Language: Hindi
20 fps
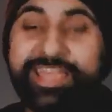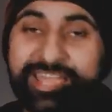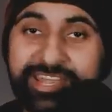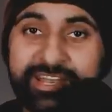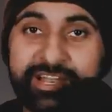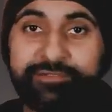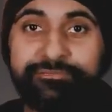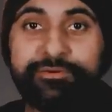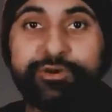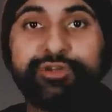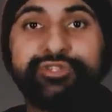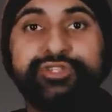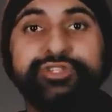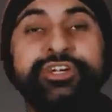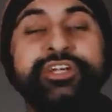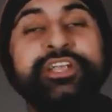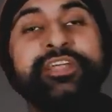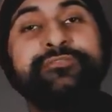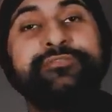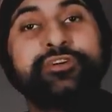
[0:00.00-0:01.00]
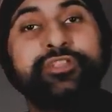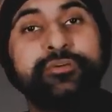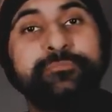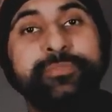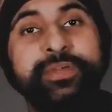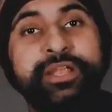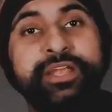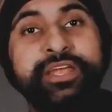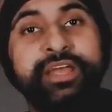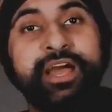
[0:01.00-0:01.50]
लेकिन अनफॉर्चुनेटली फॉर द
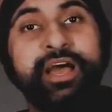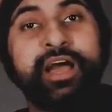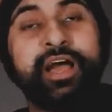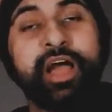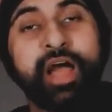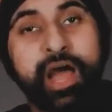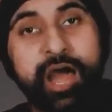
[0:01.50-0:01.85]
मीडिया